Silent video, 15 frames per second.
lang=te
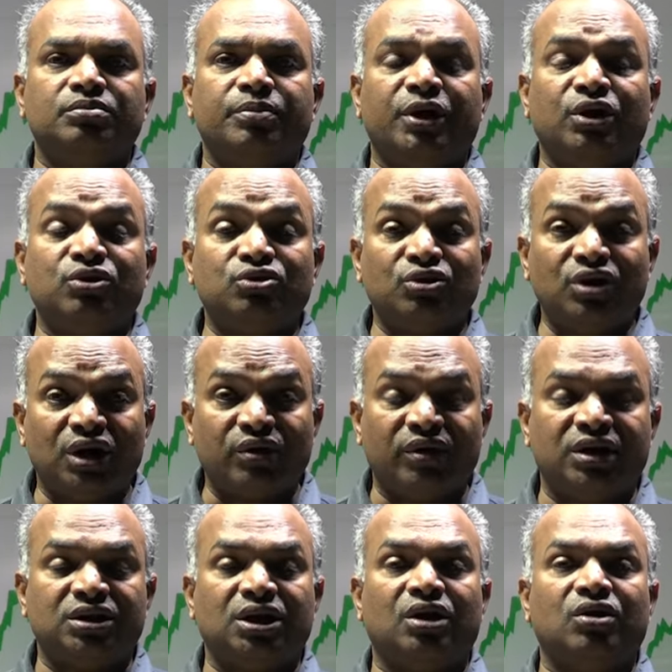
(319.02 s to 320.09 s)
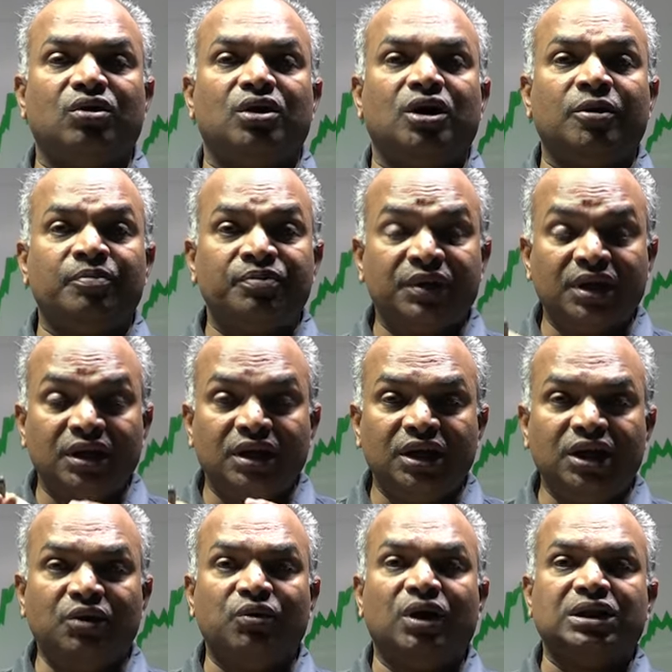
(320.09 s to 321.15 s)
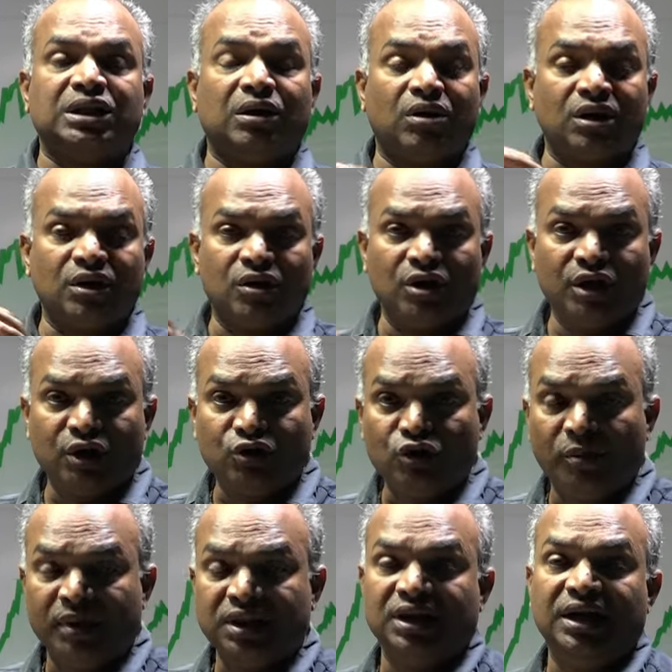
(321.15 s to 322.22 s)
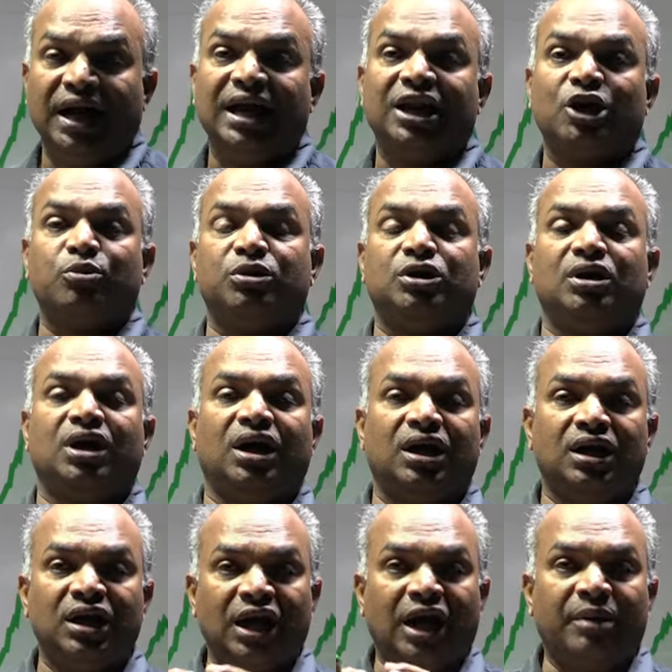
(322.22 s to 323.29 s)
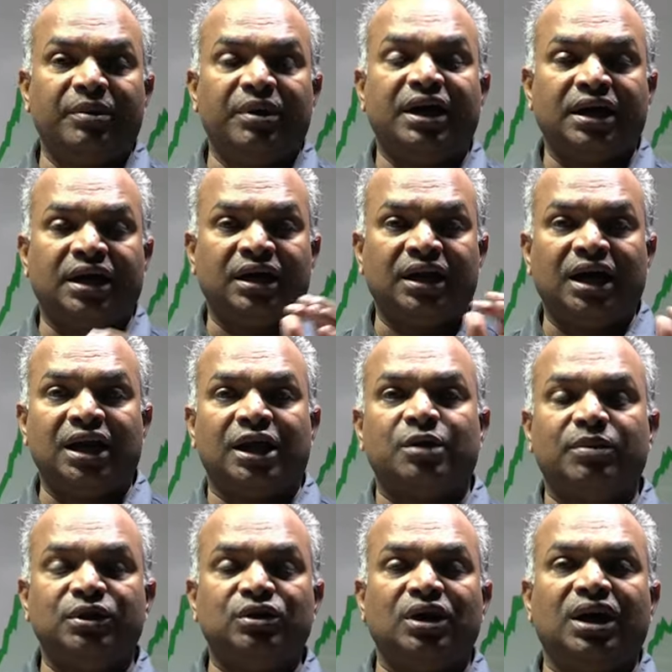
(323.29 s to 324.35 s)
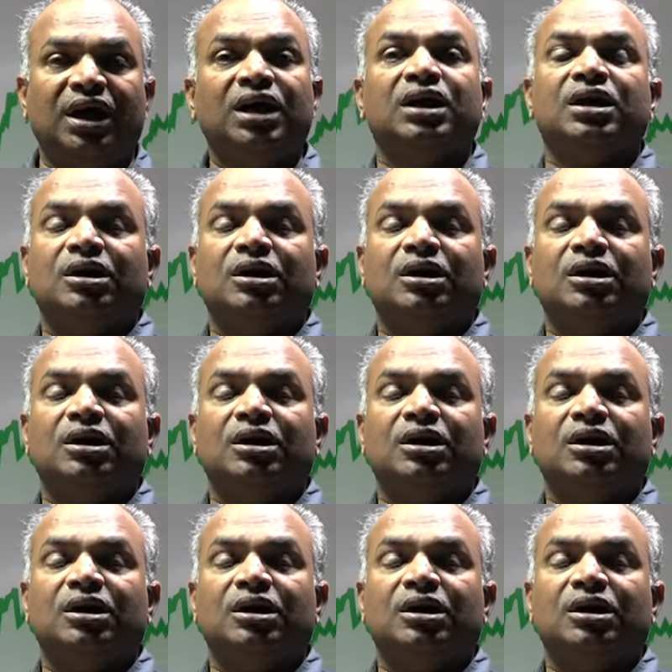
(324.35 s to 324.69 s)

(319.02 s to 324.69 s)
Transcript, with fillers: పెరుగుతున్నటువంటి తరుణంలో ఈ వాతావరణంలో ఎక్కువ మంది డాలర్ బదులుగా అమెరికన్ డాలర్ బదులుగా